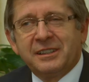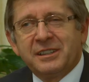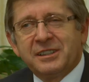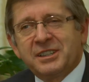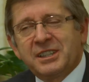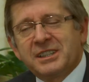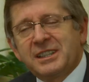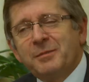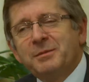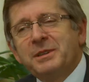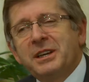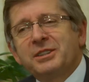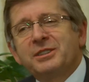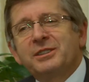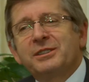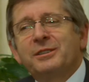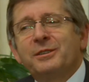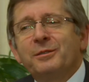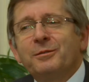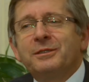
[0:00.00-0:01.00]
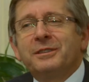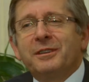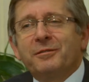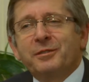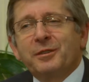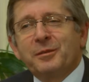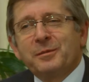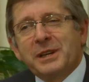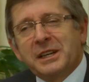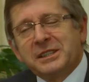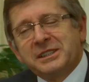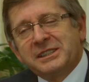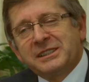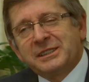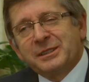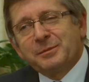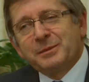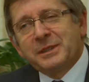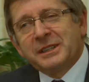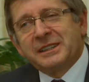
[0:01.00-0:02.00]
Czasami aż trudno wyobrazić
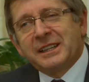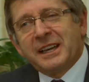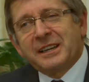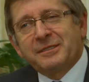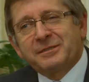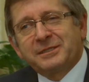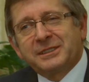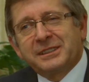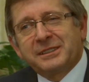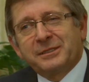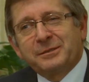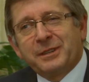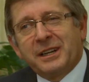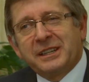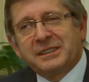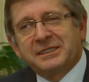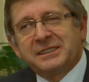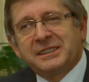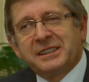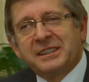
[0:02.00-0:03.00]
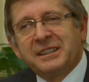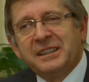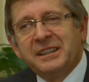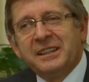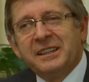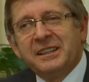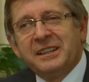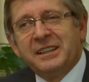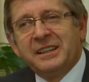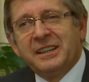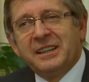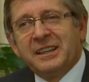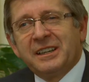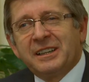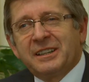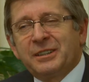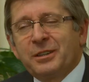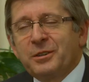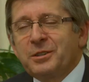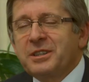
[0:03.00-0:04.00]
sobie taką sytuację.
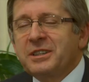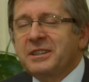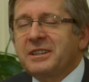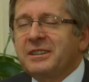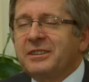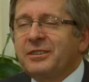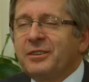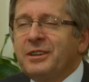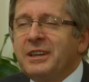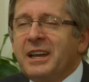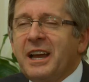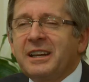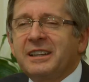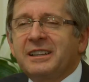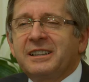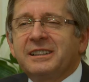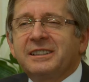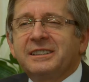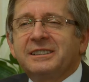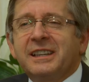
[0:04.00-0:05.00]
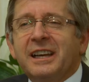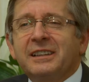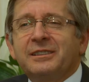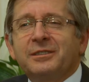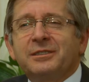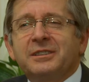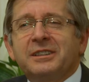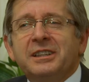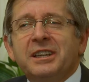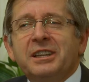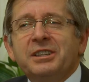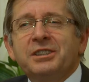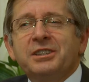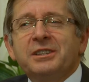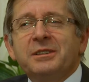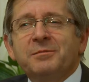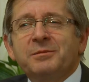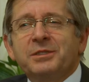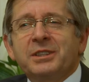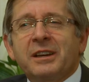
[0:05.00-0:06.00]
Ktoś, kto jak za
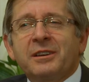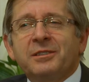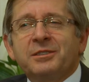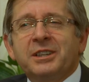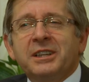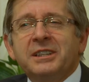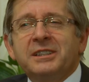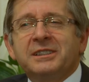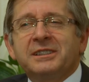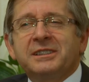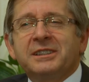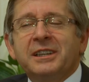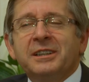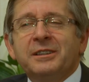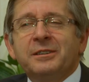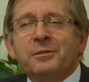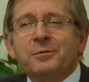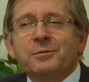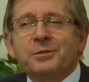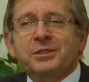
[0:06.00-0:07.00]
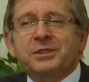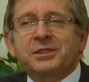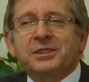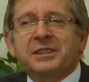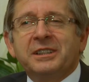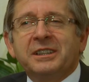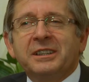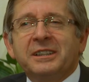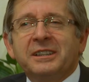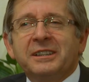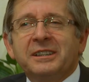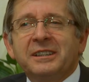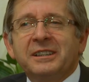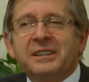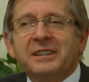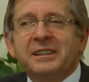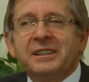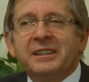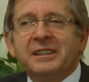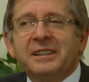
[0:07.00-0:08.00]
dotknięciem czarodziejskiej różdżki
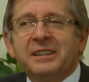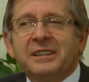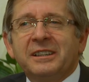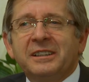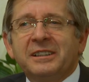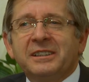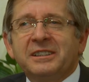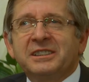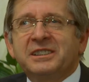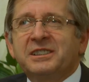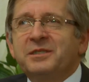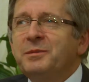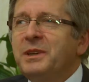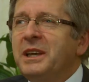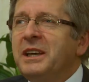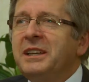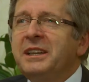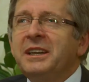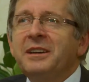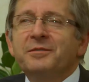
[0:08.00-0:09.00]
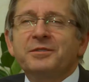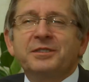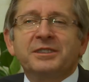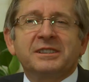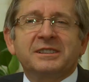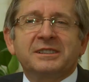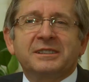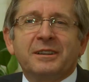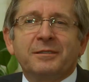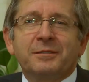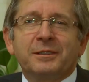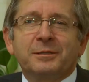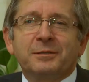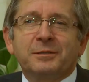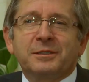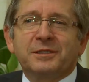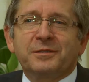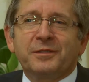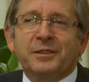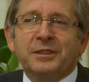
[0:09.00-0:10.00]
zmienia wszystko
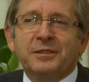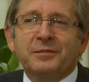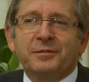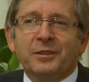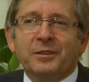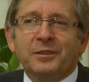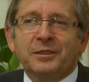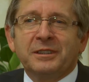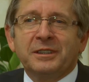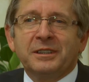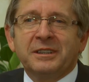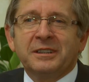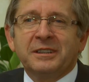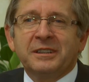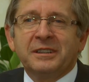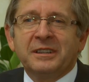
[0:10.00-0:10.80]
według swojej woli.